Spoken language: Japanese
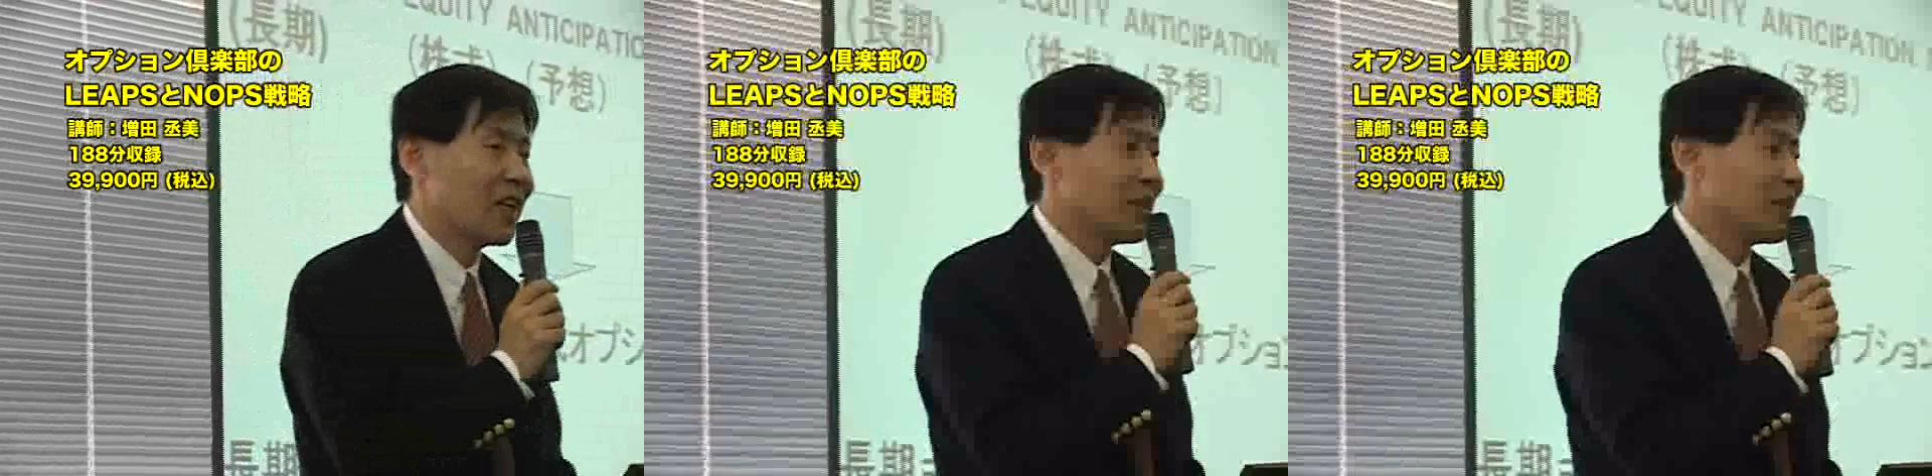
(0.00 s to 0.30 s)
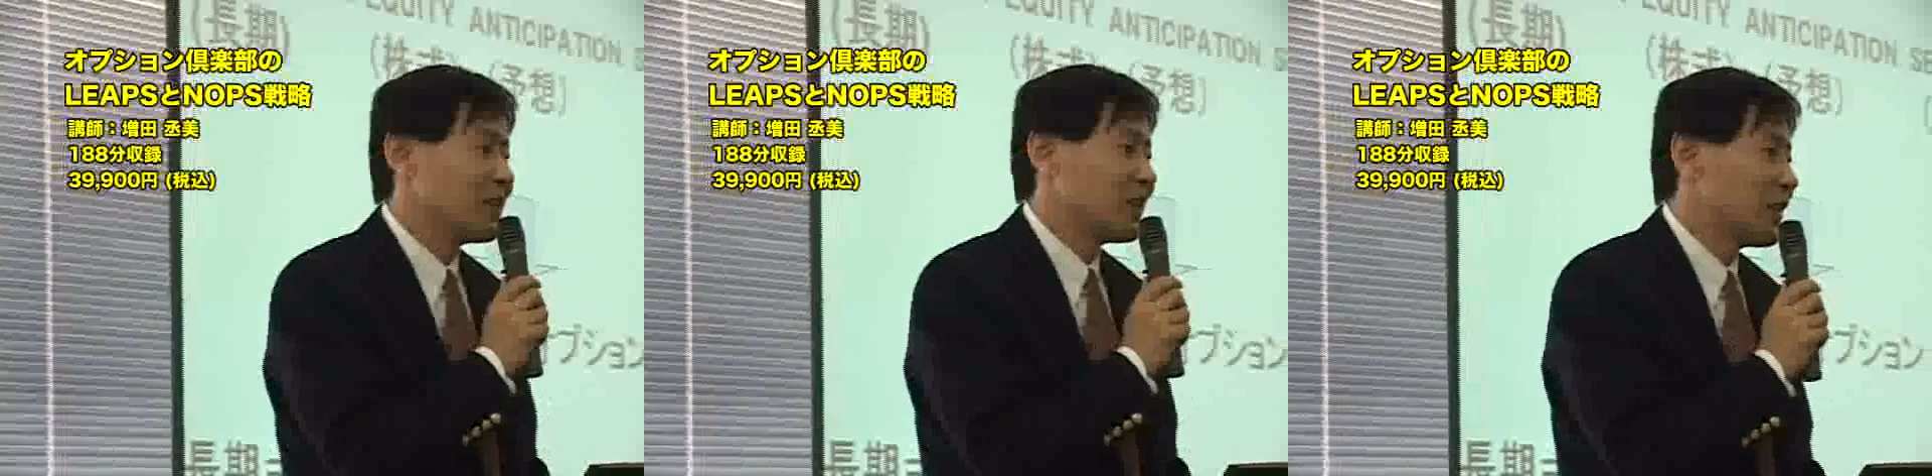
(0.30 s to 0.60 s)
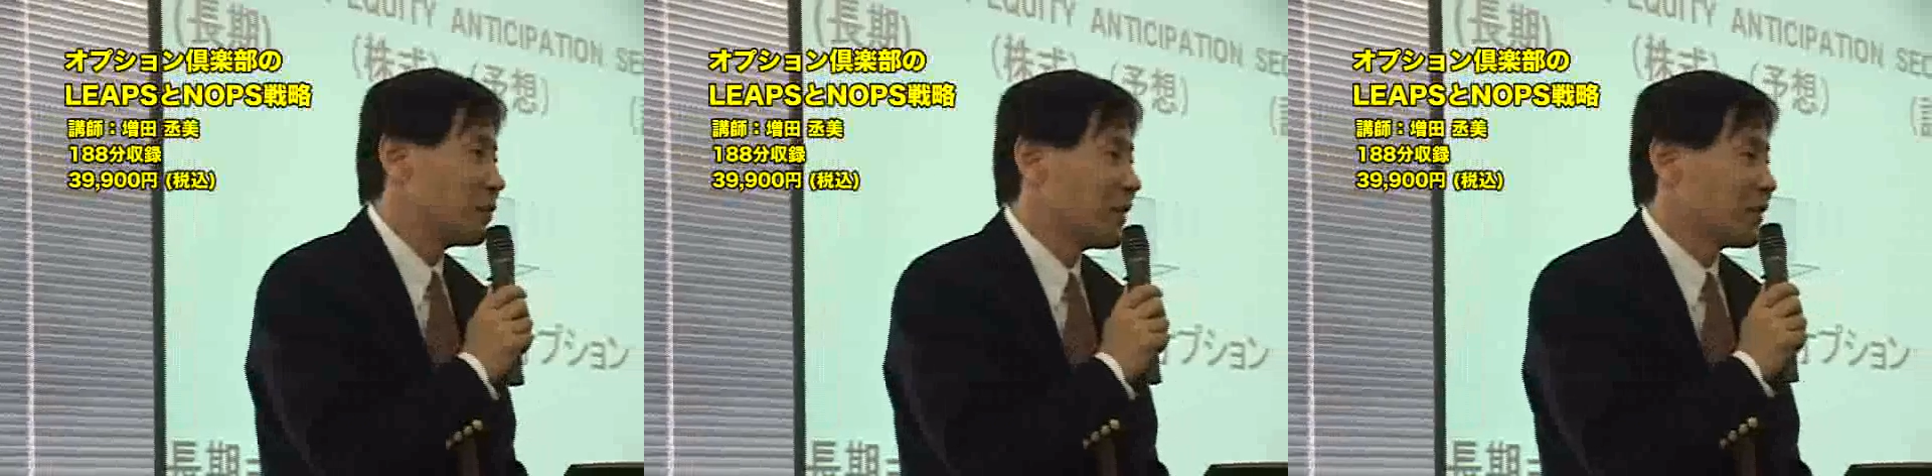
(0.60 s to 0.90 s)
やっ
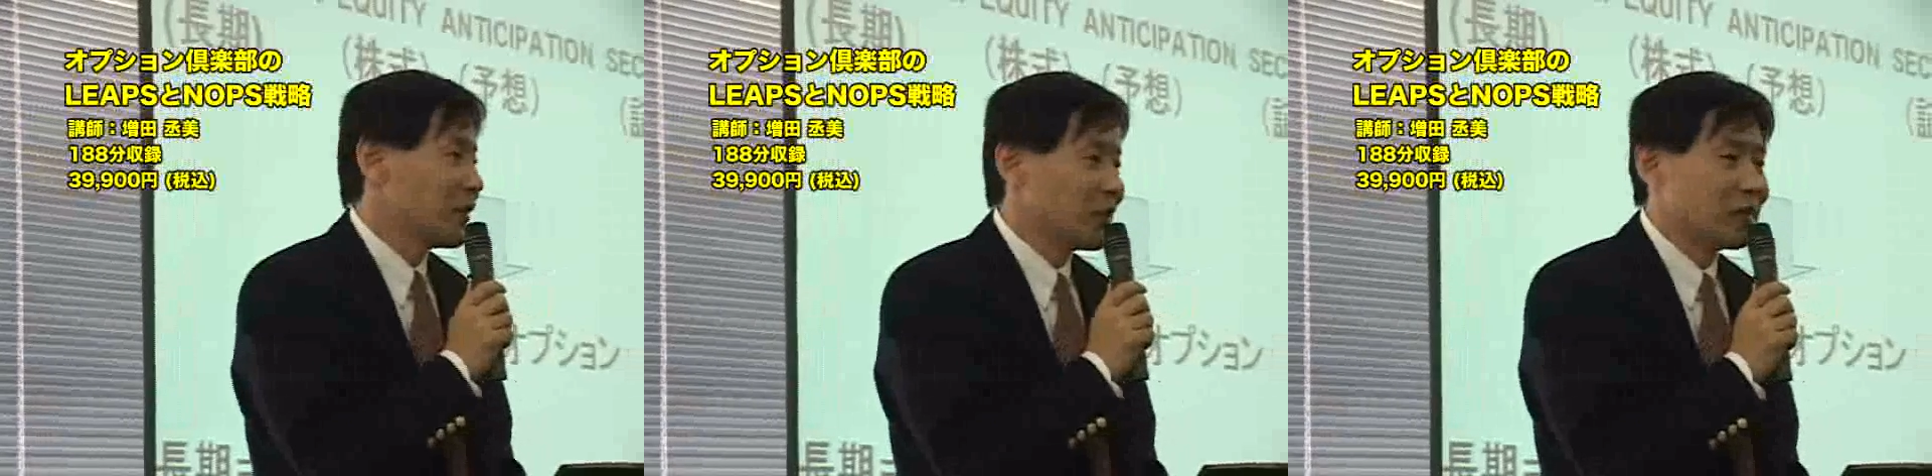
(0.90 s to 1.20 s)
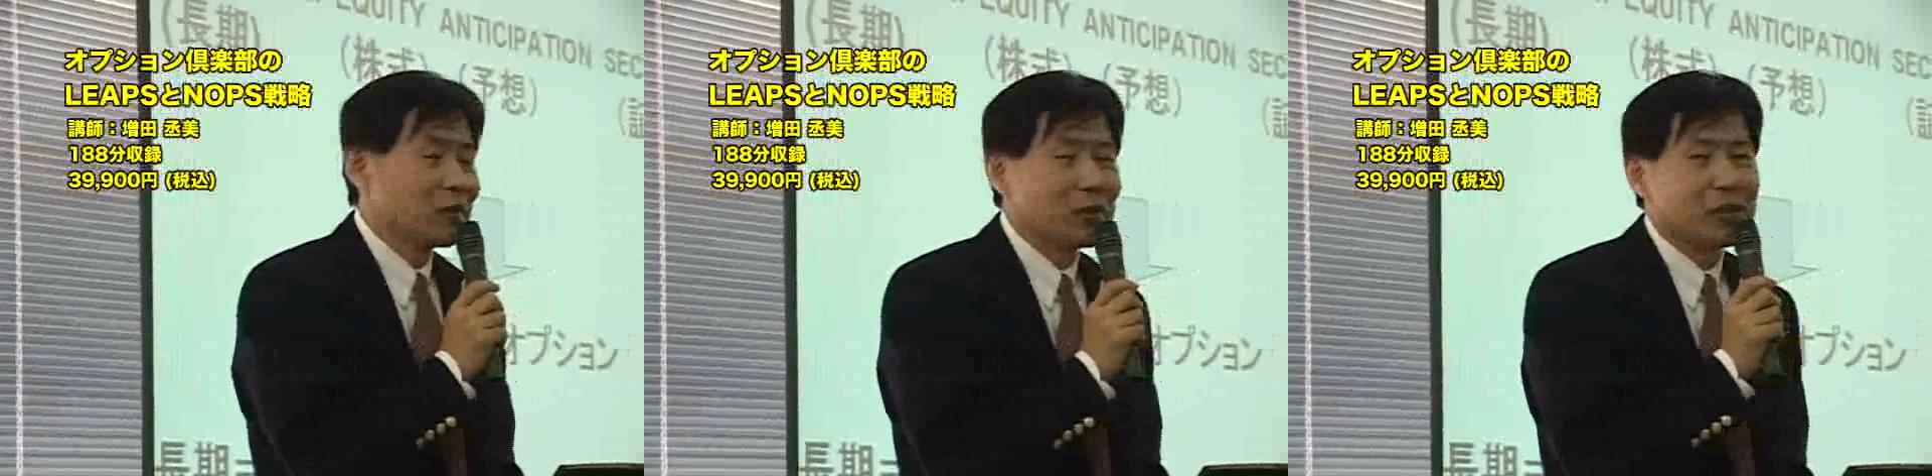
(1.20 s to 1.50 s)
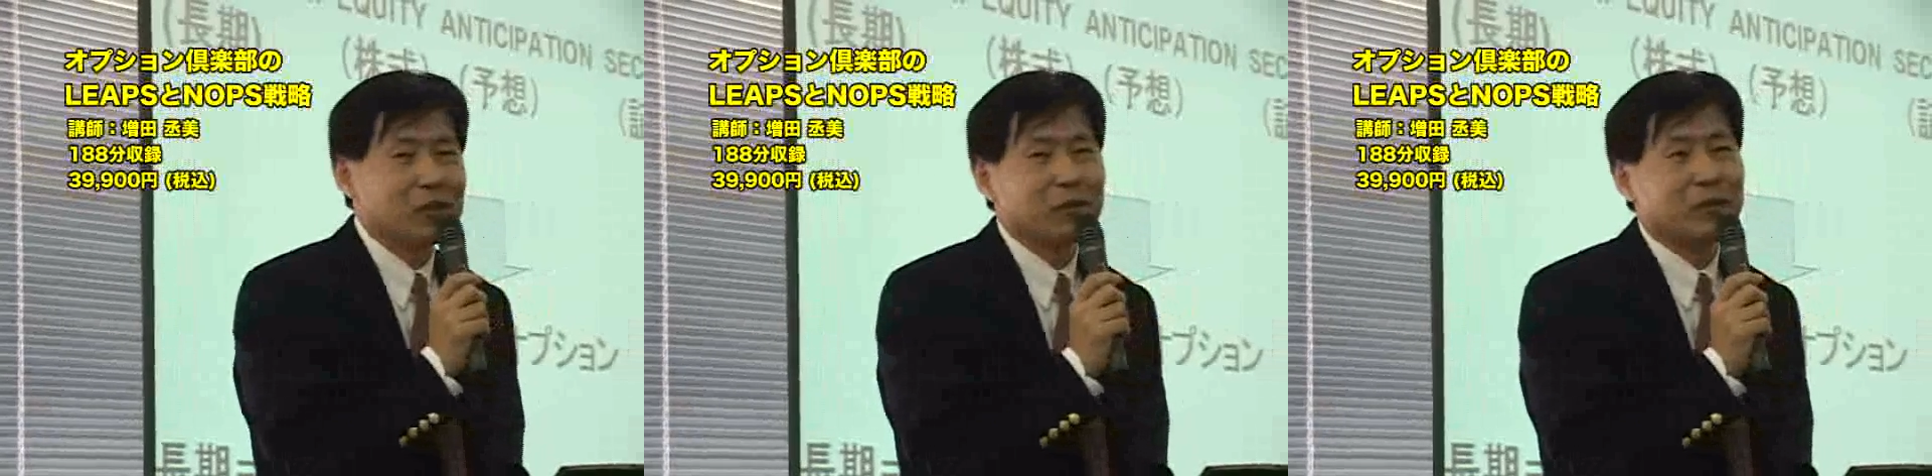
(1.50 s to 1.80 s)
てうまくいく
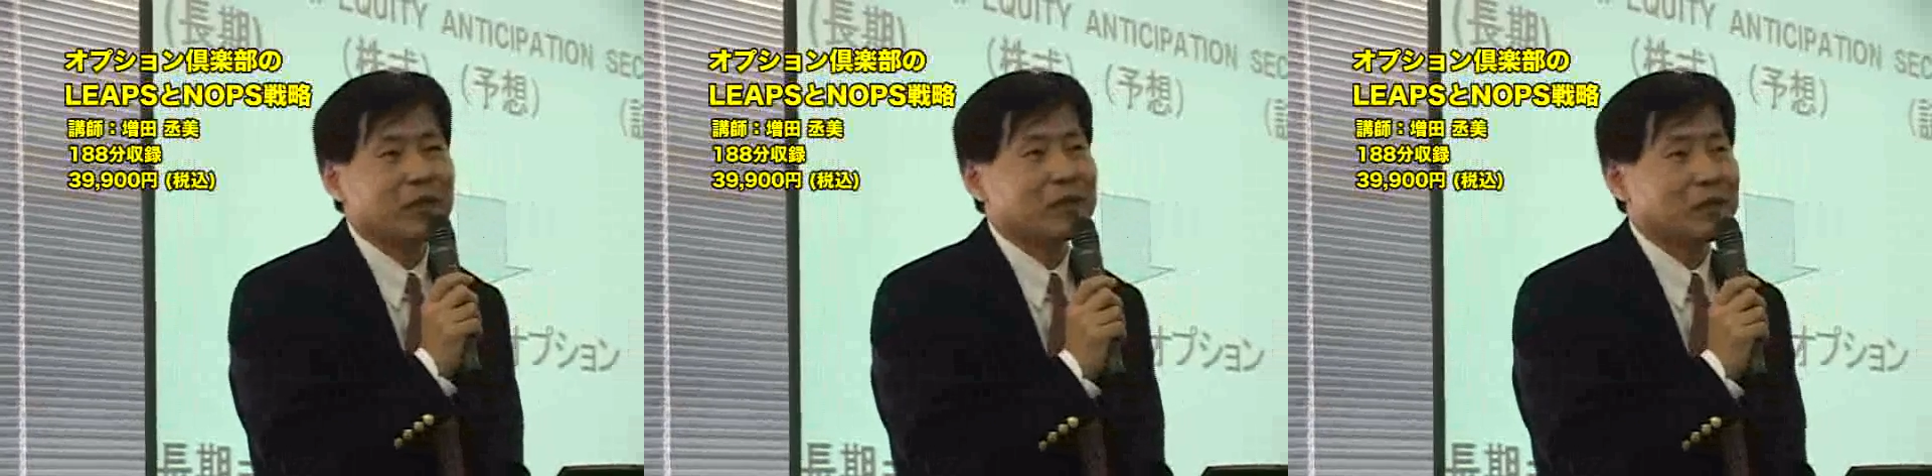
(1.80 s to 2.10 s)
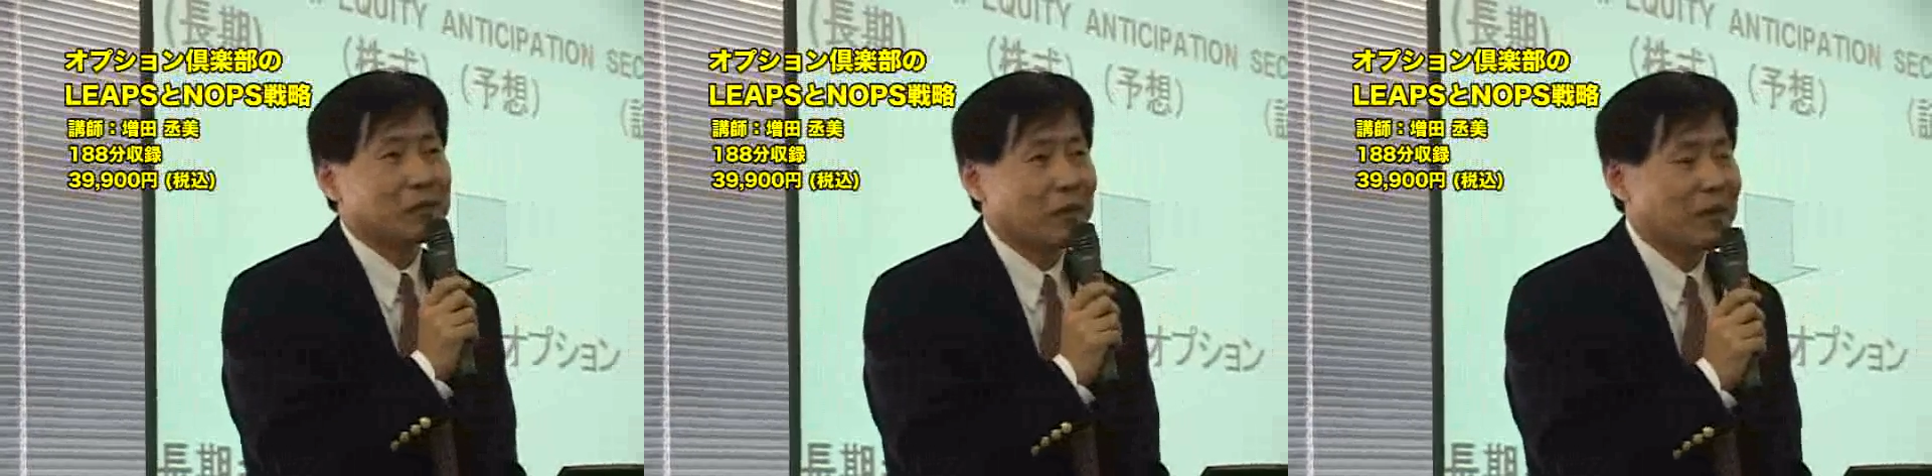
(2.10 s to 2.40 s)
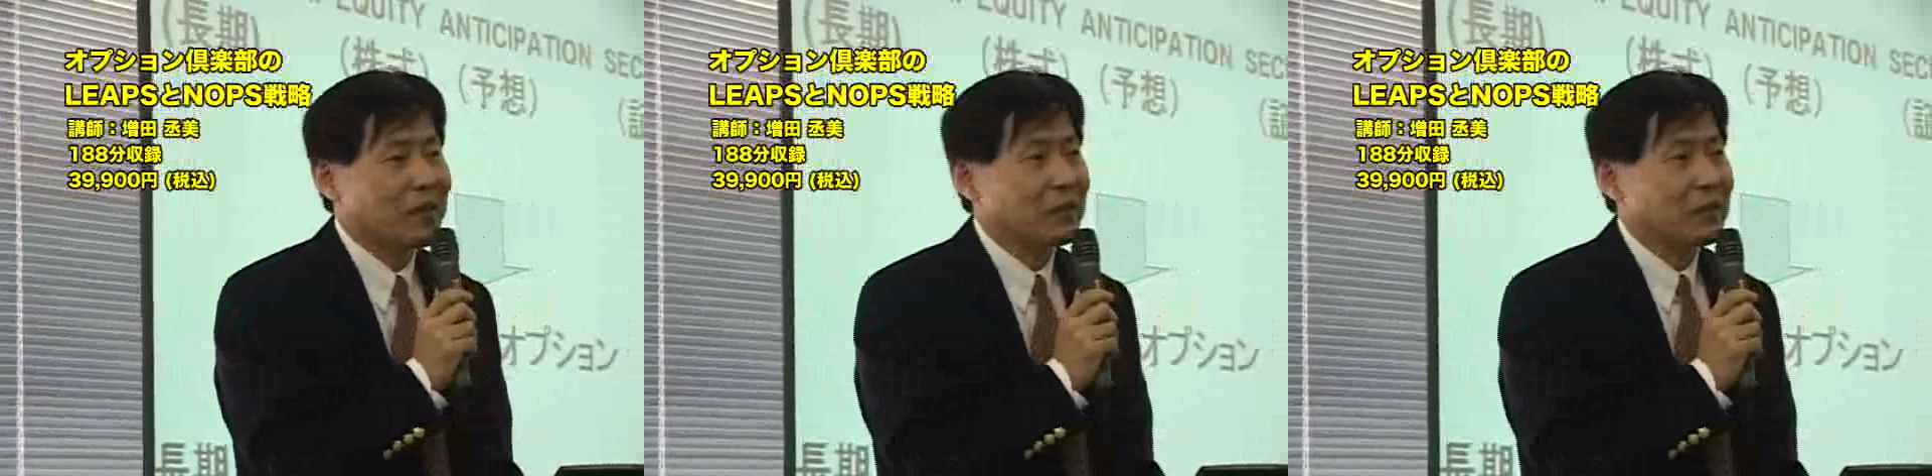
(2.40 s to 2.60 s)
投資法なんですよ